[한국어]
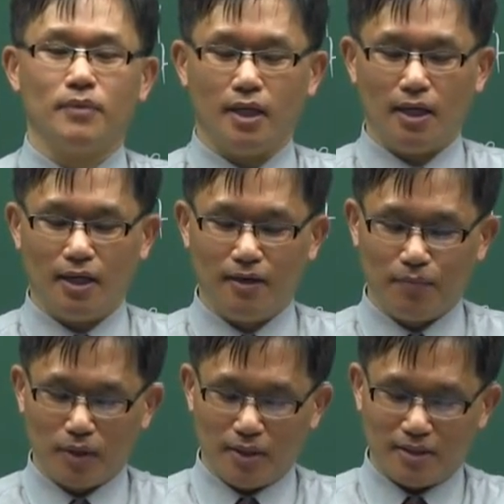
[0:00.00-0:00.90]
예,
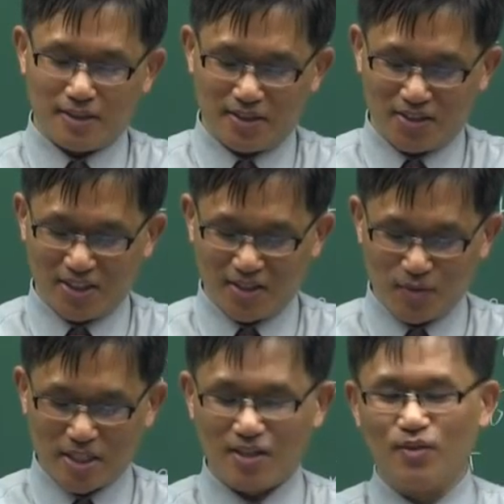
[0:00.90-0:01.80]
어, 그럼
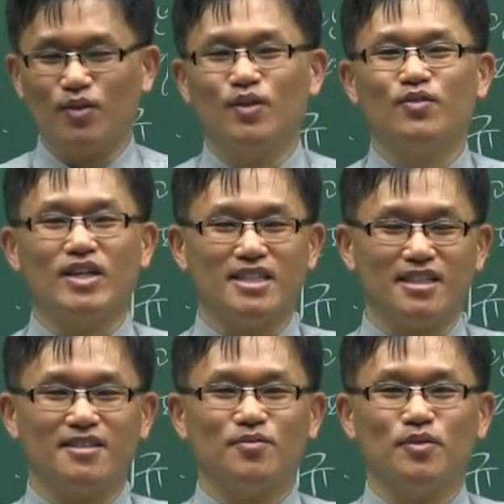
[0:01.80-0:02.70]
이상으로
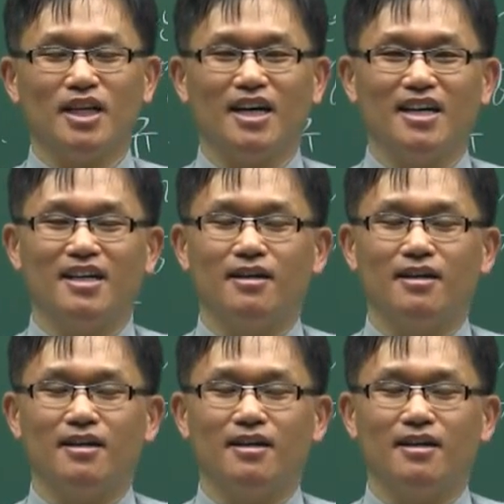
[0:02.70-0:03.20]
마치겠습니다.